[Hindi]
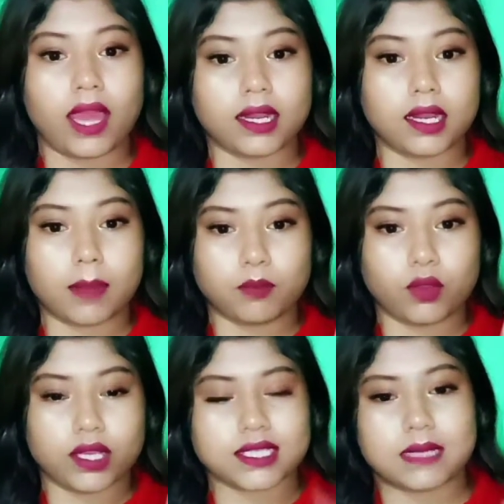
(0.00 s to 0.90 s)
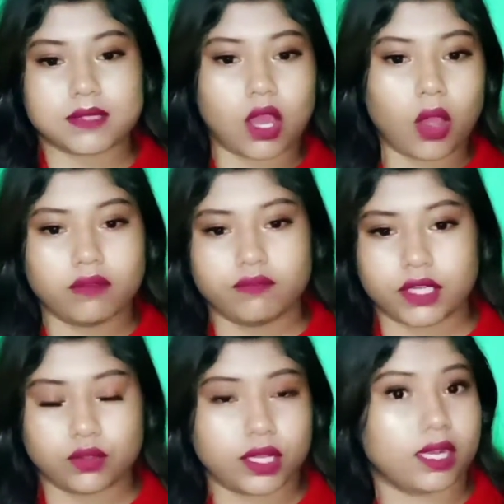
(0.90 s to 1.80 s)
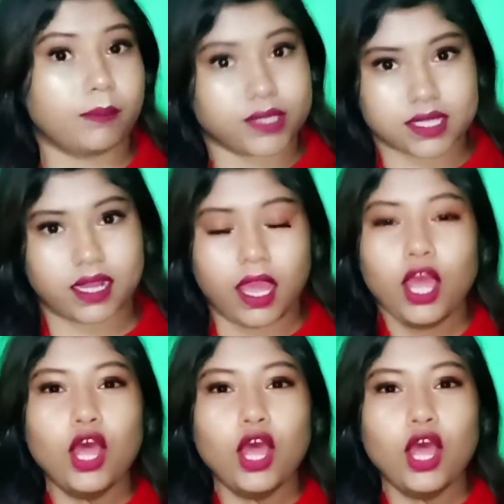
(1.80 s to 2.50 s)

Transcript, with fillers: एंड अगर आपको इस टाइप का हॉल वीडियो देखना पसंद है